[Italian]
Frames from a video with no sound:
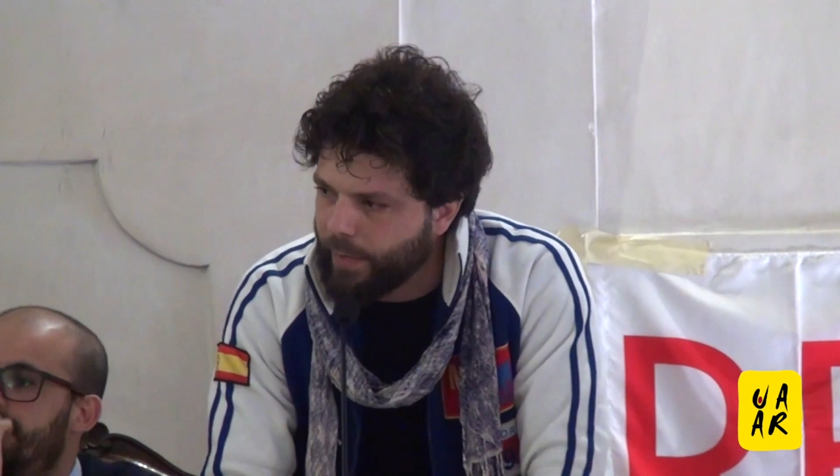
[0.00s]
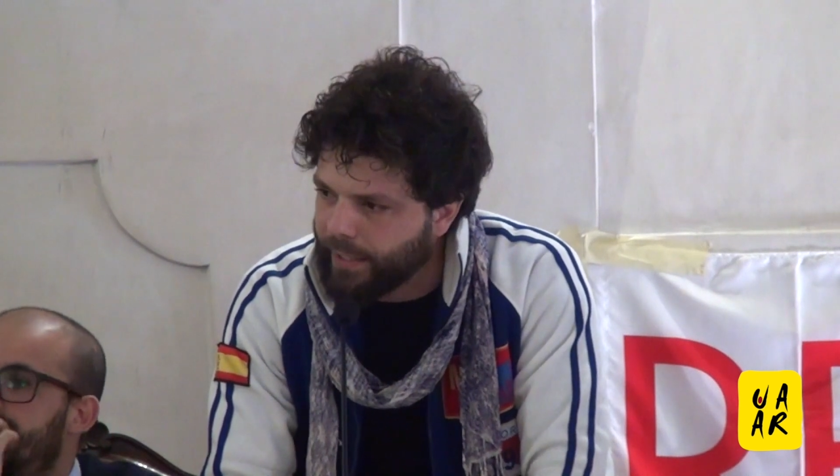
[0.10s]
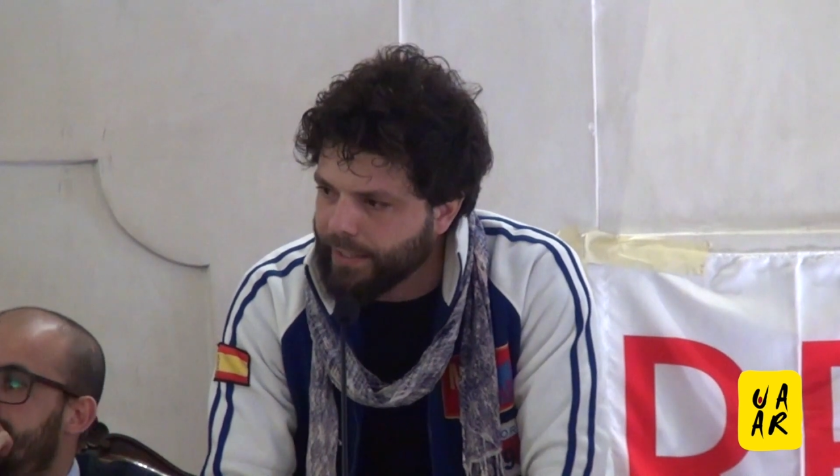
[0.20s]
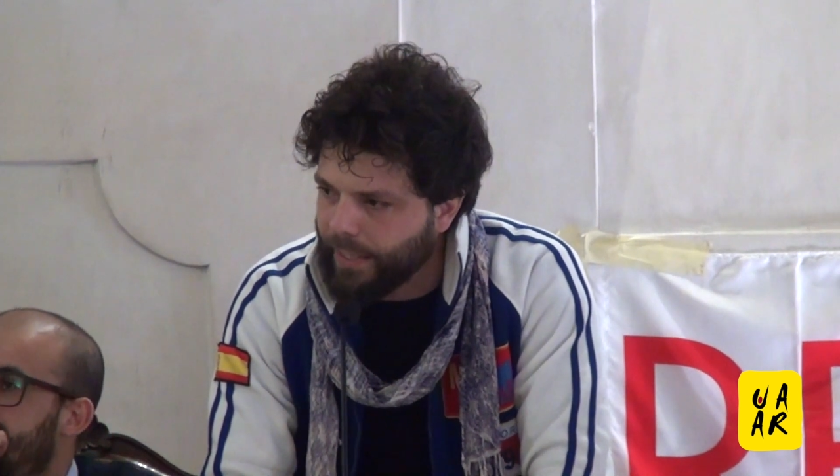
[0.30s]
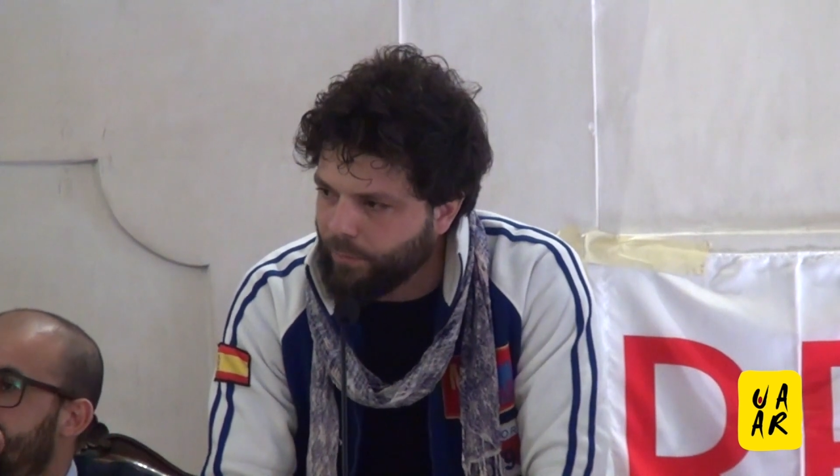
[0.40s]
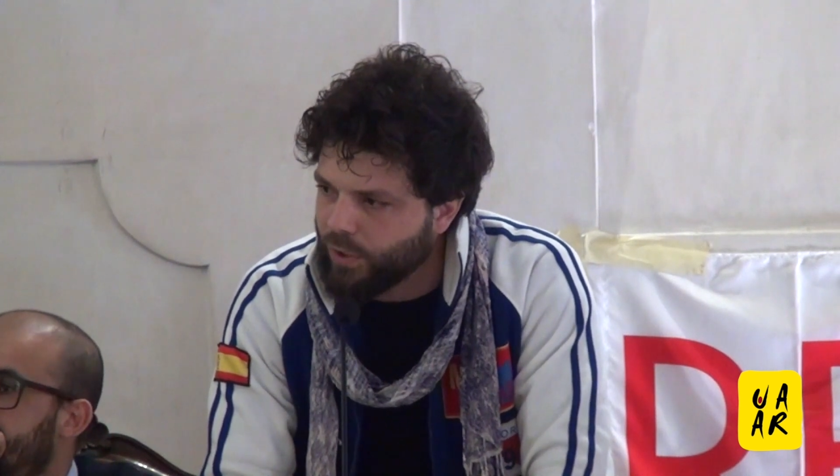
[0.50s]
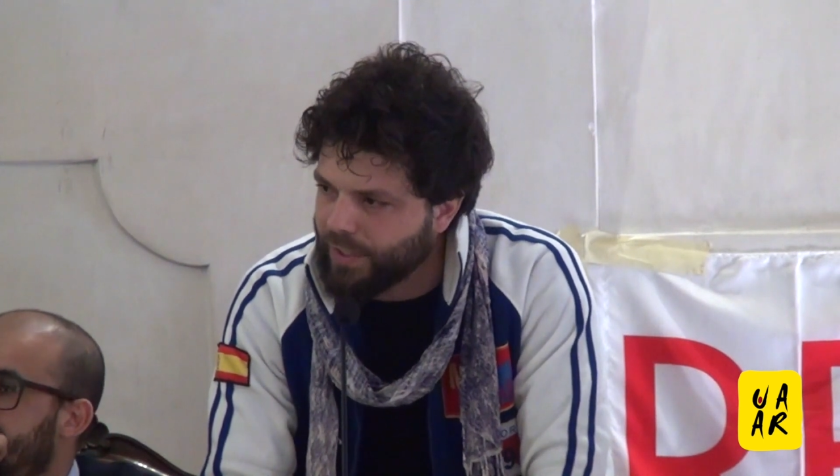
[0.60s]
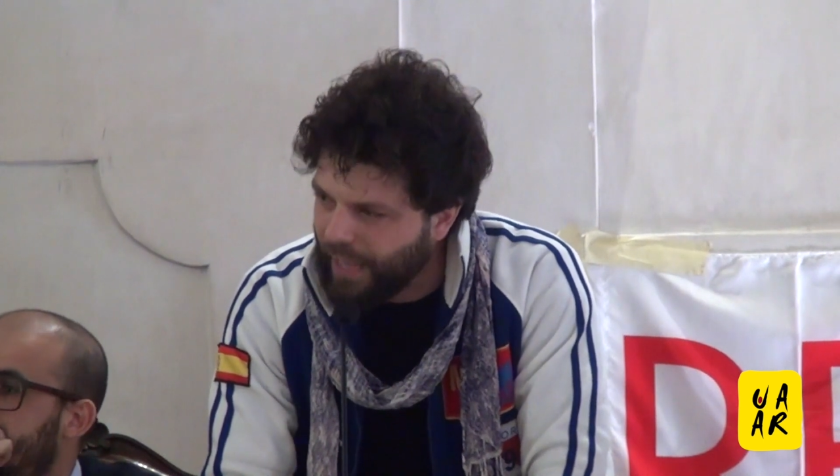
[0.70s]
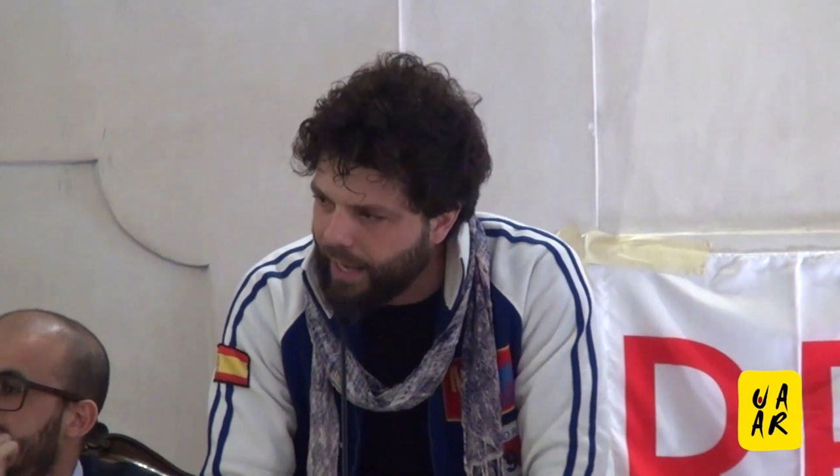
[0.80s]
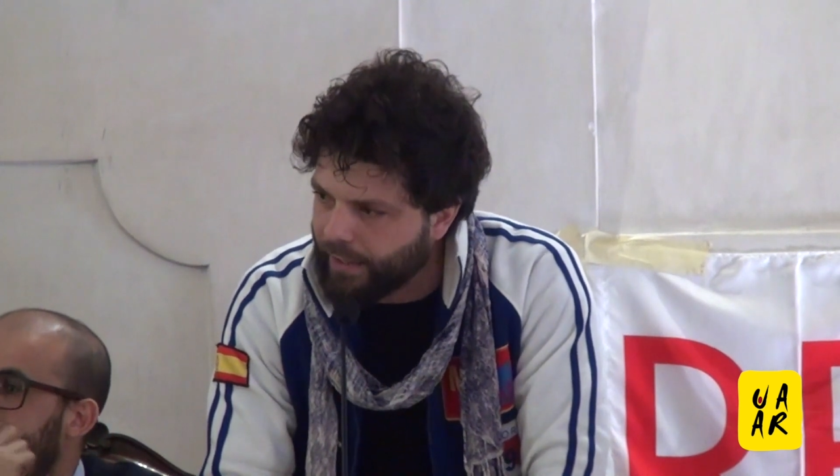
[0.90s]
perché siamo
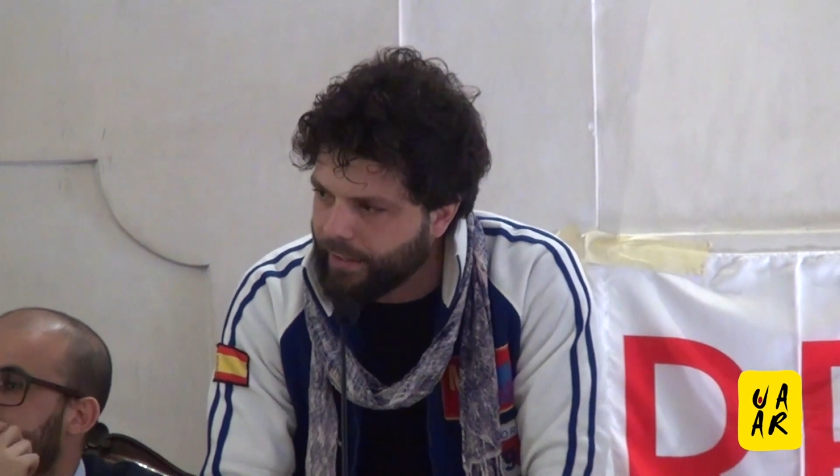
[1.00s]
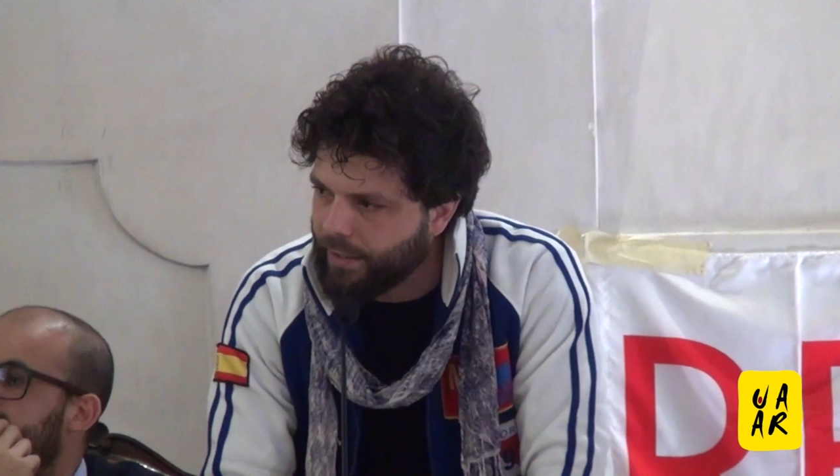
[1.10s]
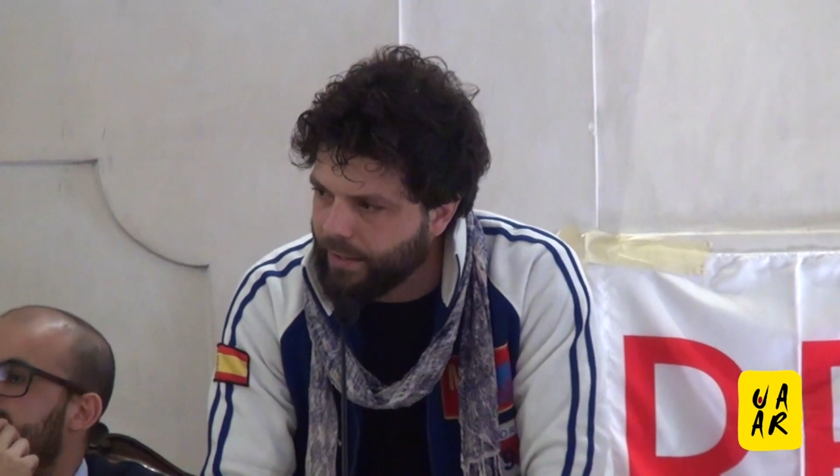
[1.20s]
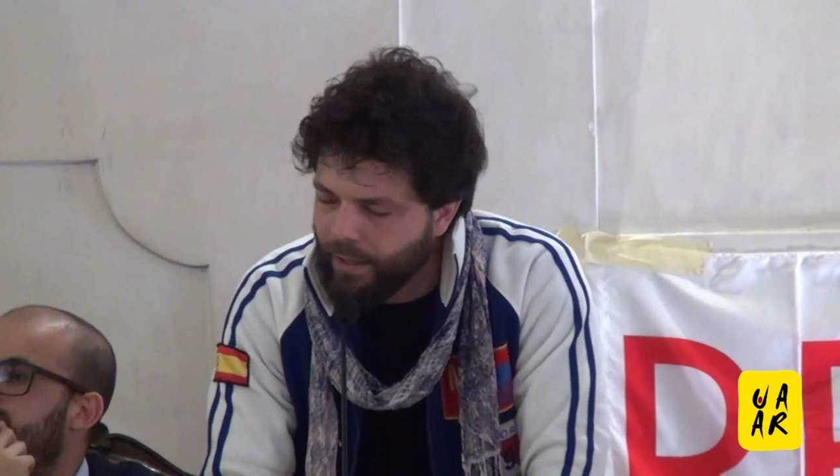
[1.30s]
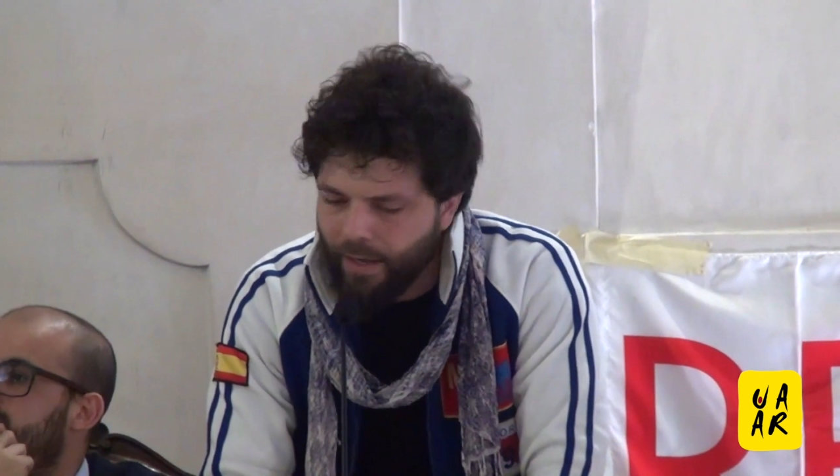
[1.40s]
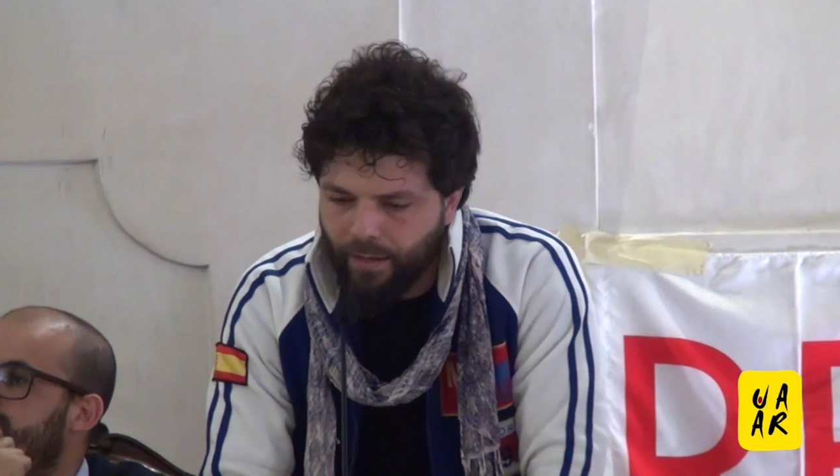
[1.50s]
stanchi